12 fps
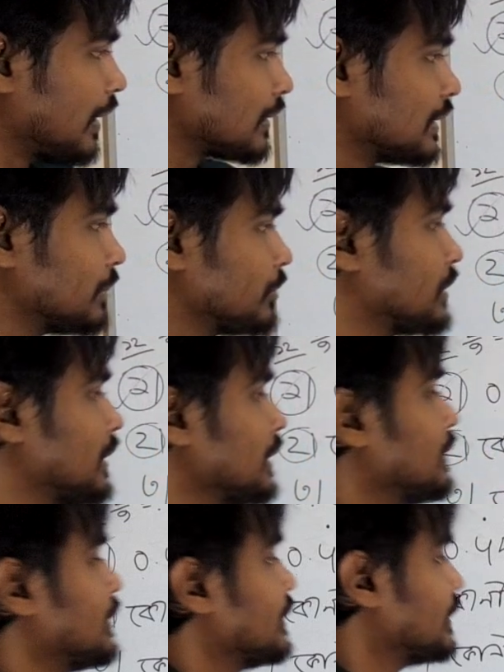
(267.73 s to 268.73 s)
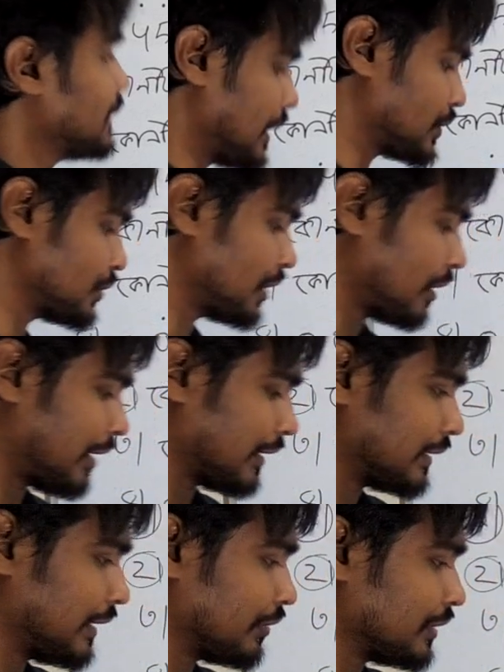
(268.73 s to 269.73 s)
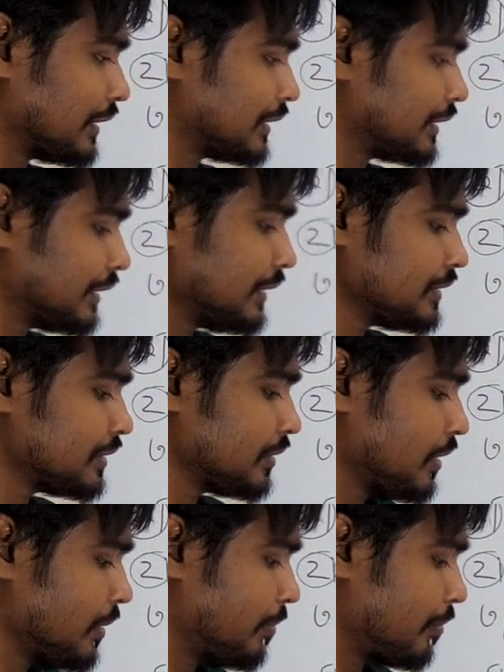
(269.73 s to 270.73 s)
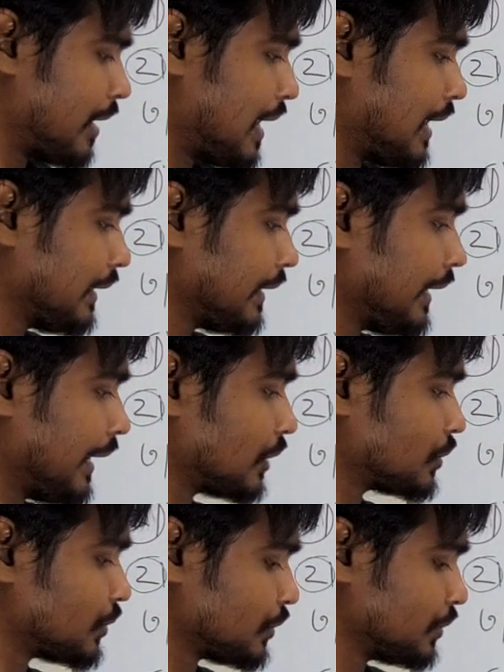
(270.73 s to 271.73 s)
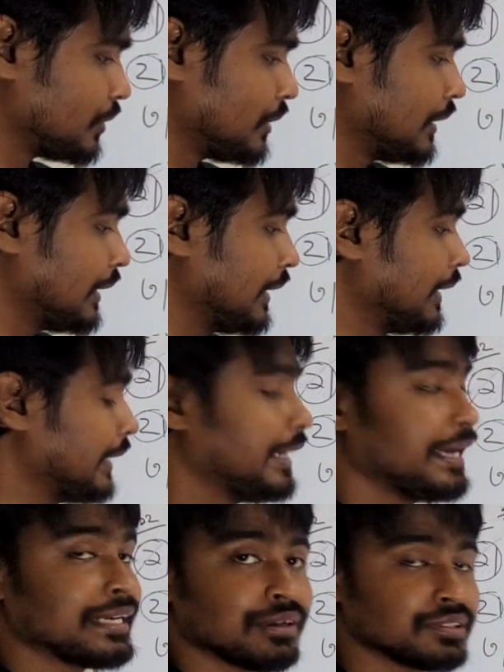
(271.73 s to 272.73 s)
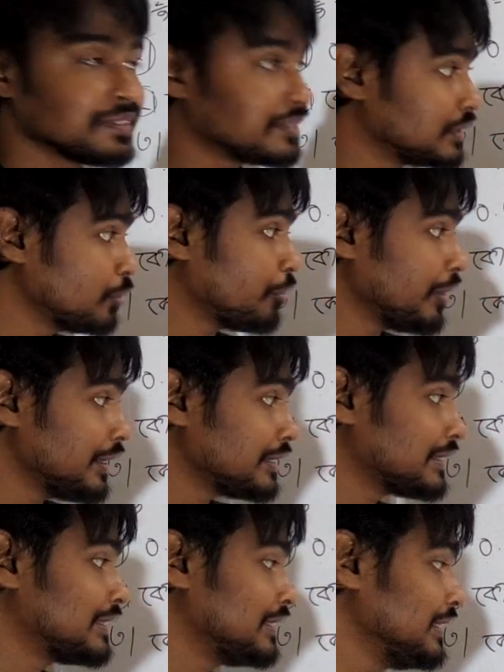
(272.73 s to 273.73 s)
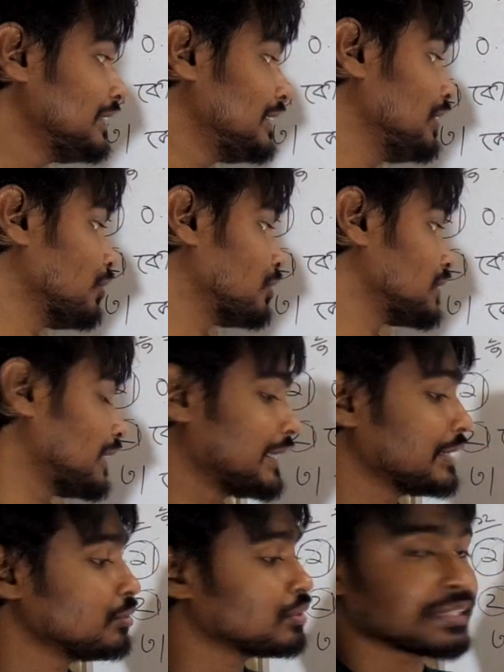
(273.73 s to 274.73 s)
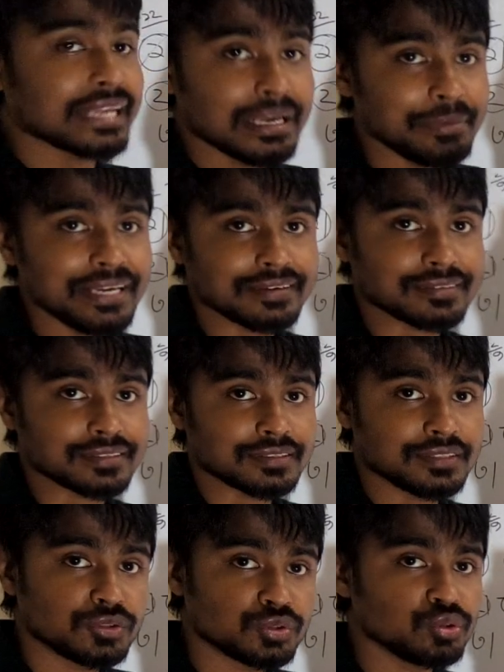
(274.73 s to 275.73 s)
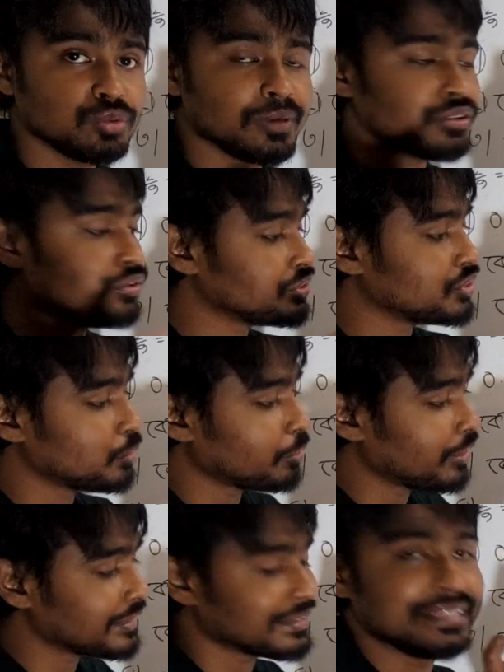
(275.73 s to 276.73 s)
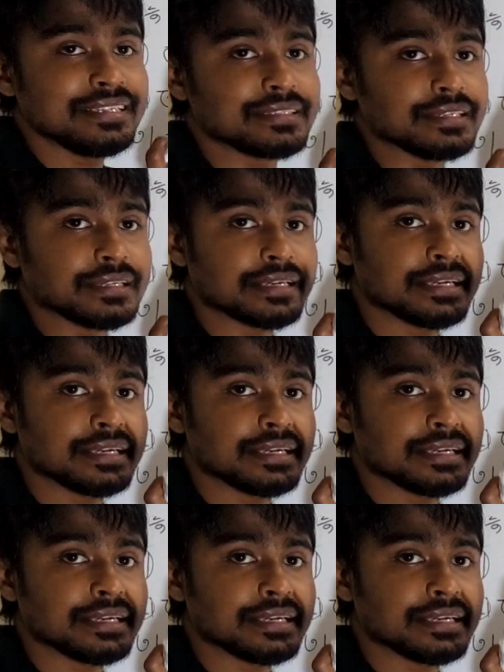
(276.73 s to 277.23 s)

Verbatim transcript: ভাগ দিই যেমন তেত্রিশকে একশো দ্বারা ভাগ দিই দেখো তেত্রিশ ভাগ একশো এটা হচ্ছে জিরো পয়েন্ট থ্রি থ্রি হচ্ছে এটা কিন্তু থেমে গেছে শুধুমাত্র জিরো পয়েন্ট থ্রি থ্রি